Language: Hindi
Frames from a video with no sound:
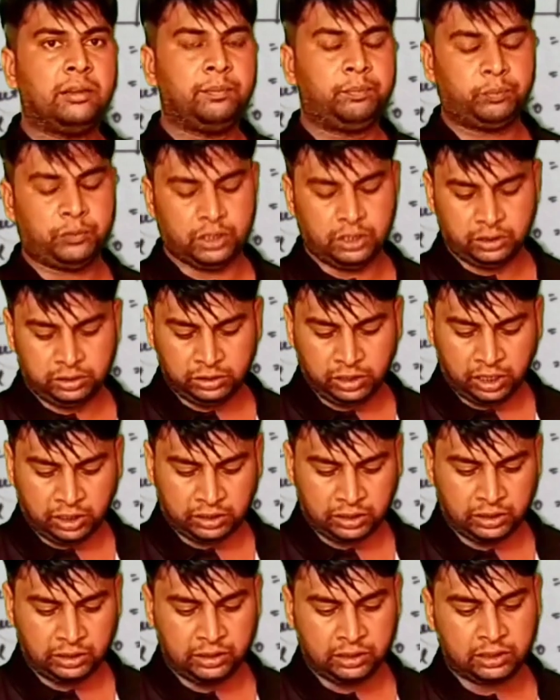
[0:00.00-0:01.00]
एक
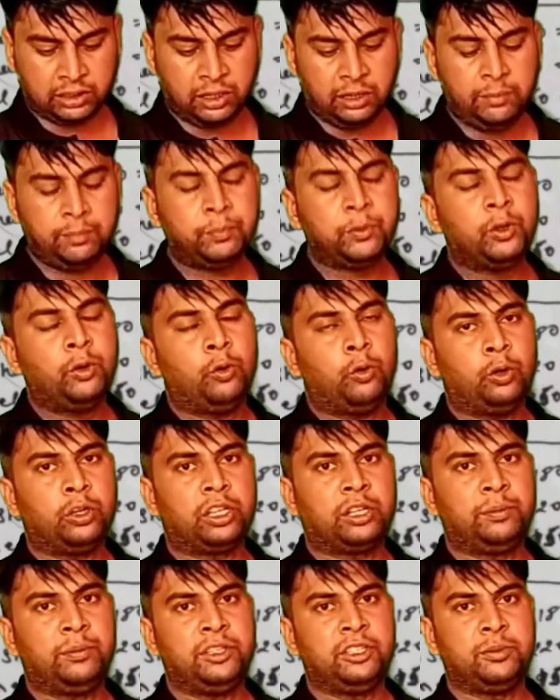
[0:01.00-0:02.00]
डार्क कलर का और
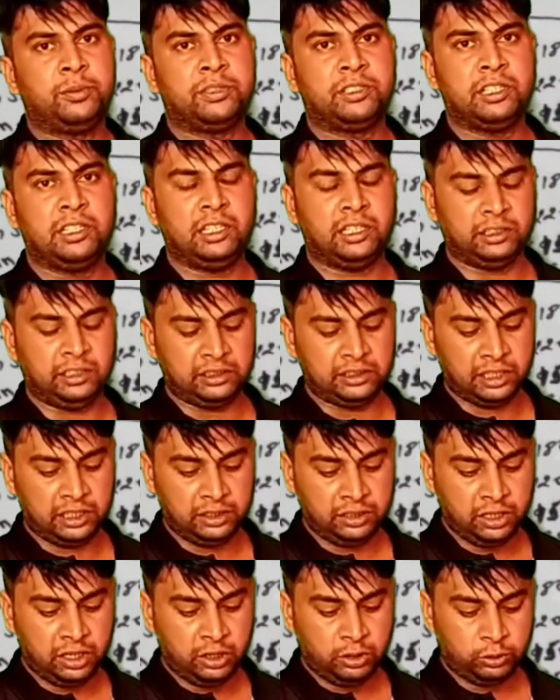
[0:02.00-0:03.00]
एक बीच में सीलिंग
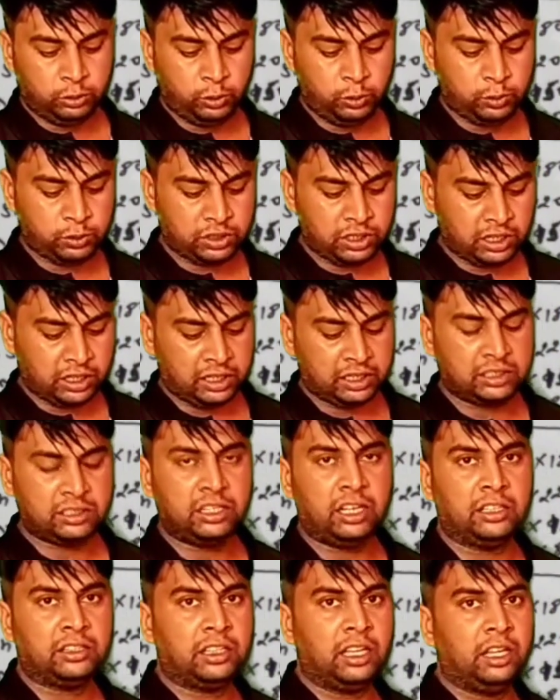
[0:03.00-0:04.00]
डिजाइन तो उसका
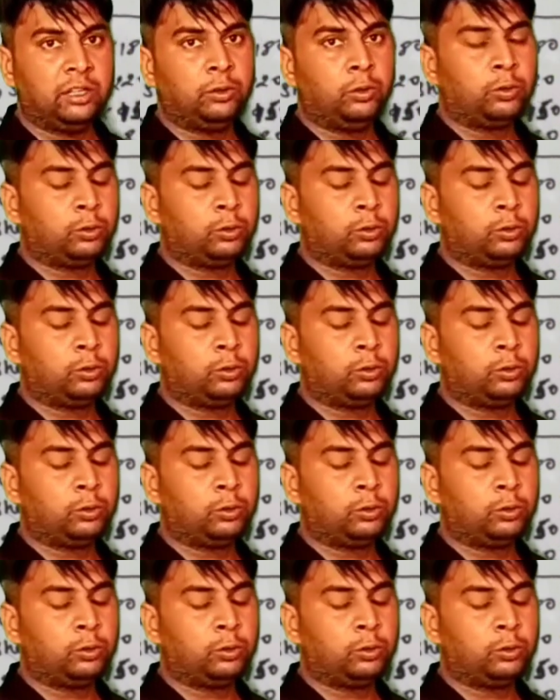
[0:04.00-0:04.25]
खर्चा आता है